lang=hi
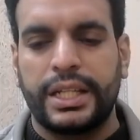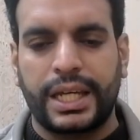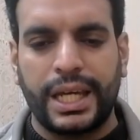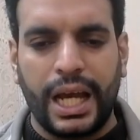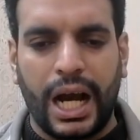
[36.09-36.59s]

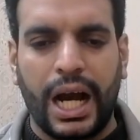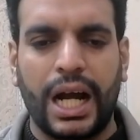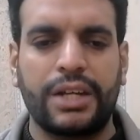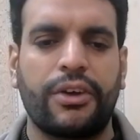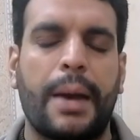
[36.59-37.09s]
देखिए
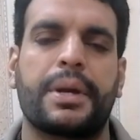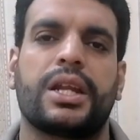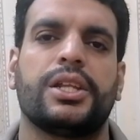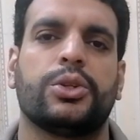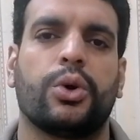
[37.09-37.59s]
8
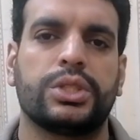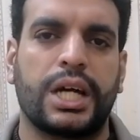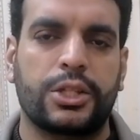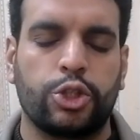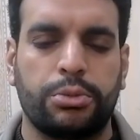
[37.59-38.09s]
फरवरी
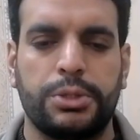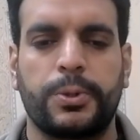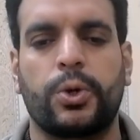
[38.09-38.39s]
2024